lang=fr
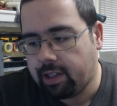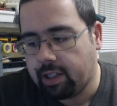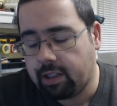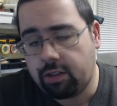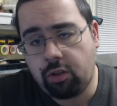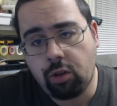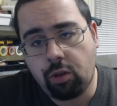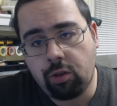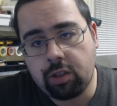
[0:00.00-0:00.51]

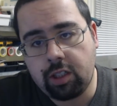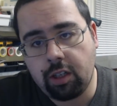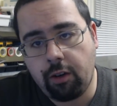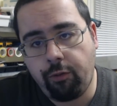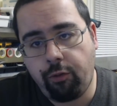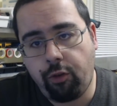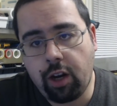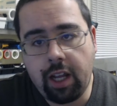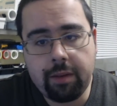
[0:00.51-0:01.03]
Donc
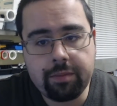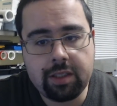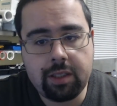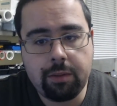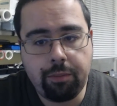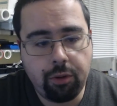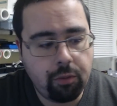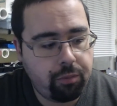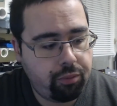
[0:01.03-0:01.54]
voilà un
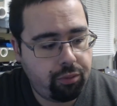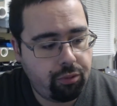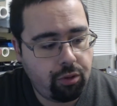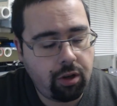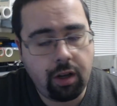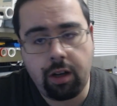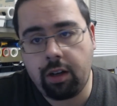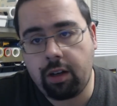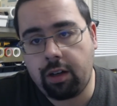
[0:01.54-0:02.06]
petit peu
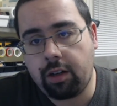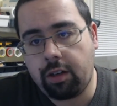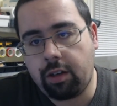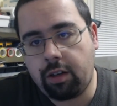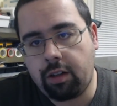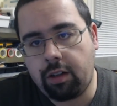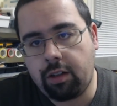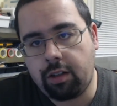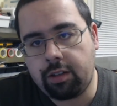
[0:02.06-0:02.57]
pour
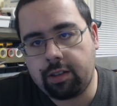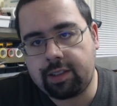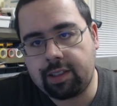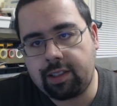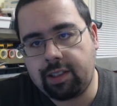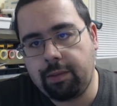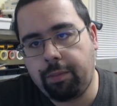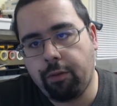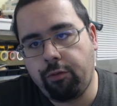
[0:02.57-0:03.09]

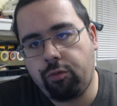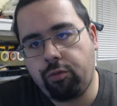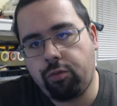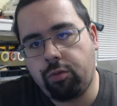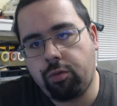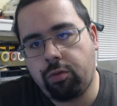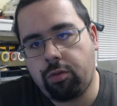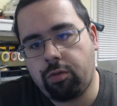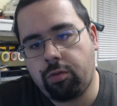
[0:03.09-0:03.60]
ce qui peut
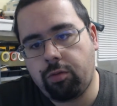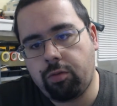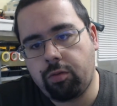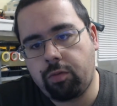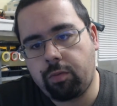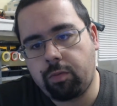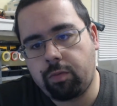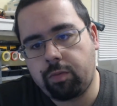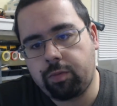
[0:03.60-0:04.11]
vous
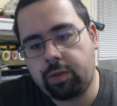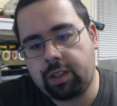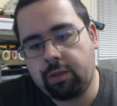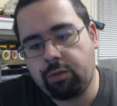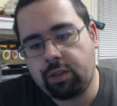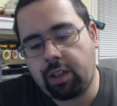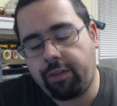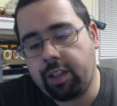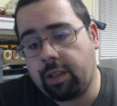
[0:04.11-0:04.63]

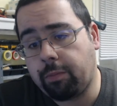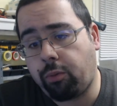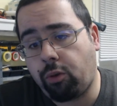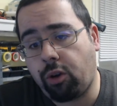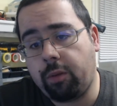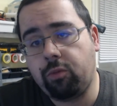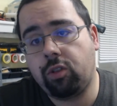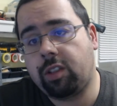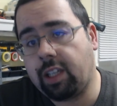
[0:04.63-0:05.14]
si vous avez des
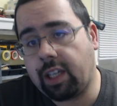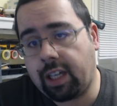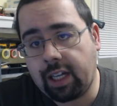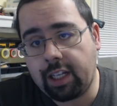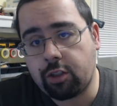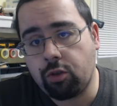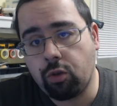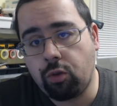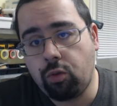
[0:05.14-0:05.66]
problèmes de
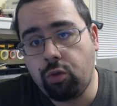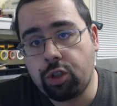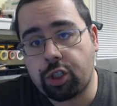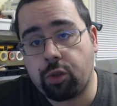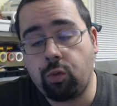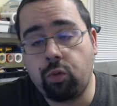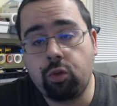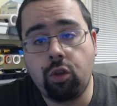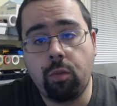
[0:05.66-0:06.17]
décalage de
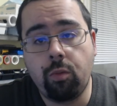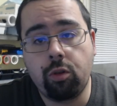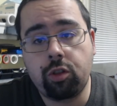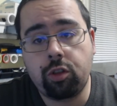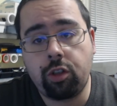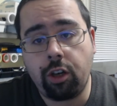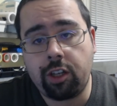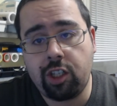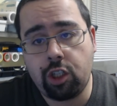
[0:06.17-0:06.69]
couche ou de
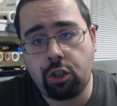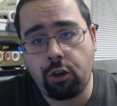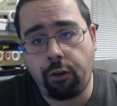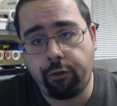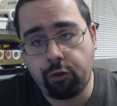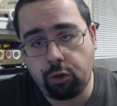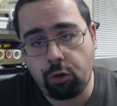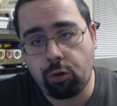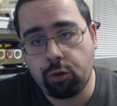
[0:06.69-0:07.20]
moteur qui
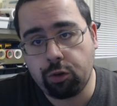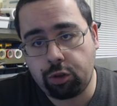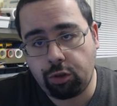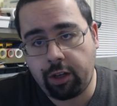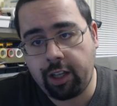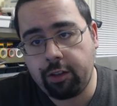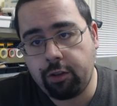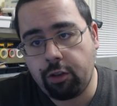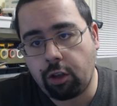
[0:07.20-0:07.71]
chauffe trop sur
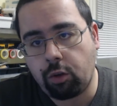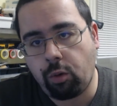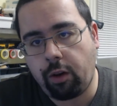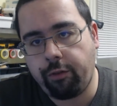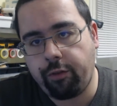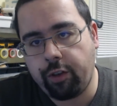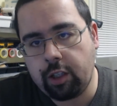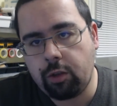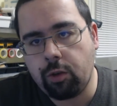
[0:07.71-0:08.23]
la Under
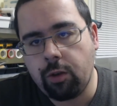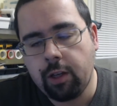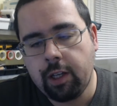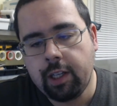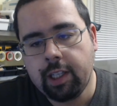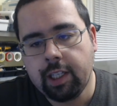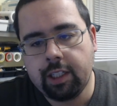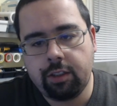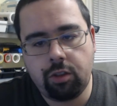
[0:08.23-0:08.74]
3 V2,
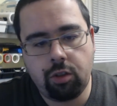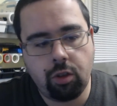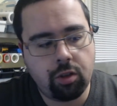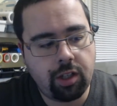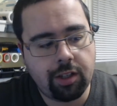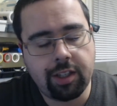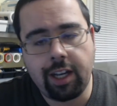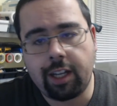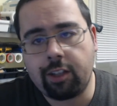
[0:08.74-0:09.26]

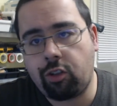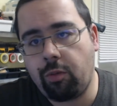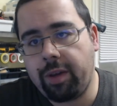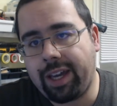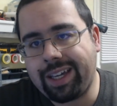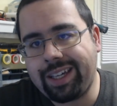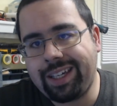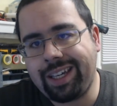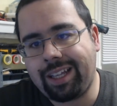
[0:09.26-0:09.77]
donc en carte
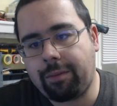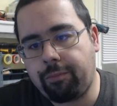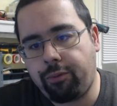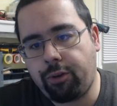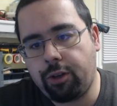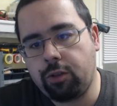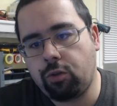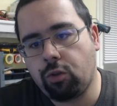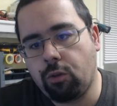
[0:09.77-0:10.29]
mère
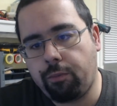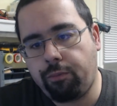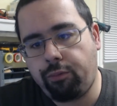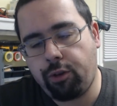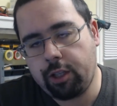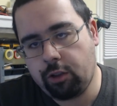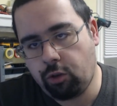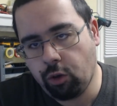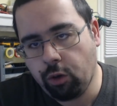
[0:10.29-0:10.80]

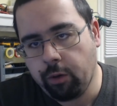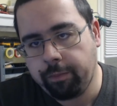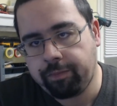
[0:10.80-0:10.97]
4.2.2,